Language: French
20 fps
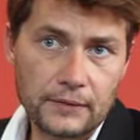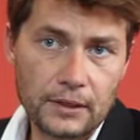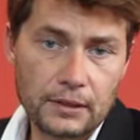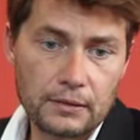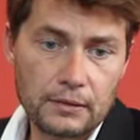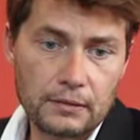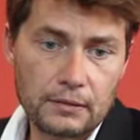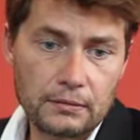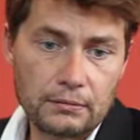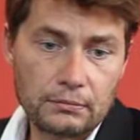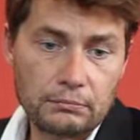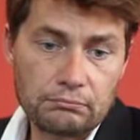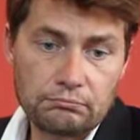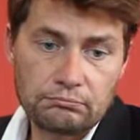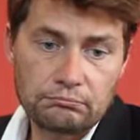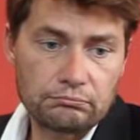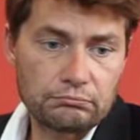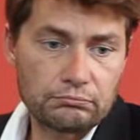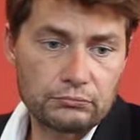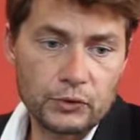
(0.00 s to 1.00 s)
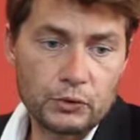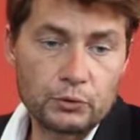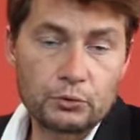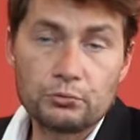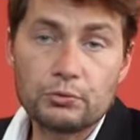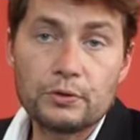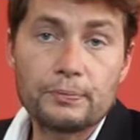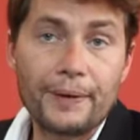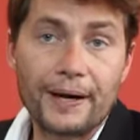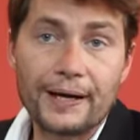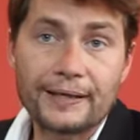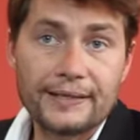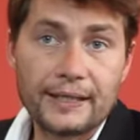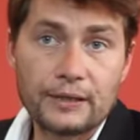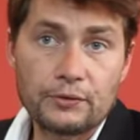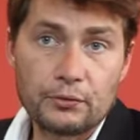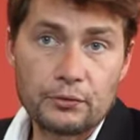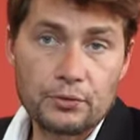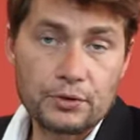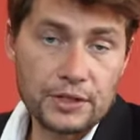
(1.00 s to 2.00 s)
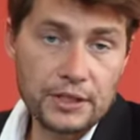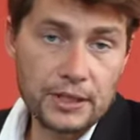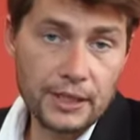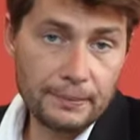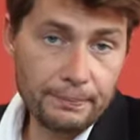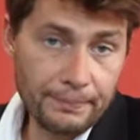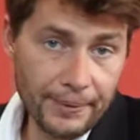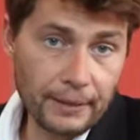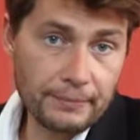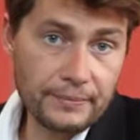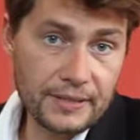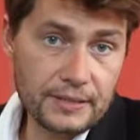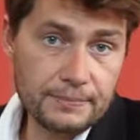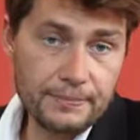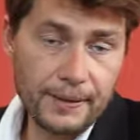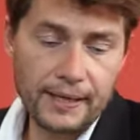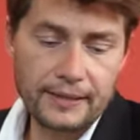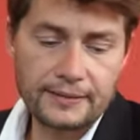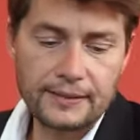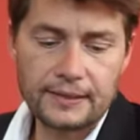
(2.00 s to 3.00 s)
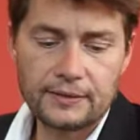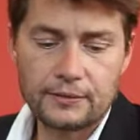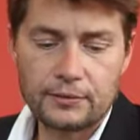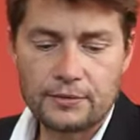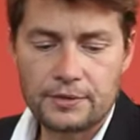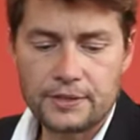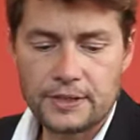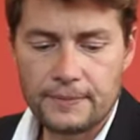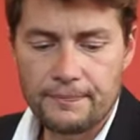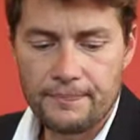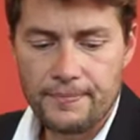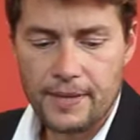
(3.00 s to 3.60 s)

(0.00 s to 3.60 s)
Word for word: Euh, conduite par la technologie et permise par la technologie.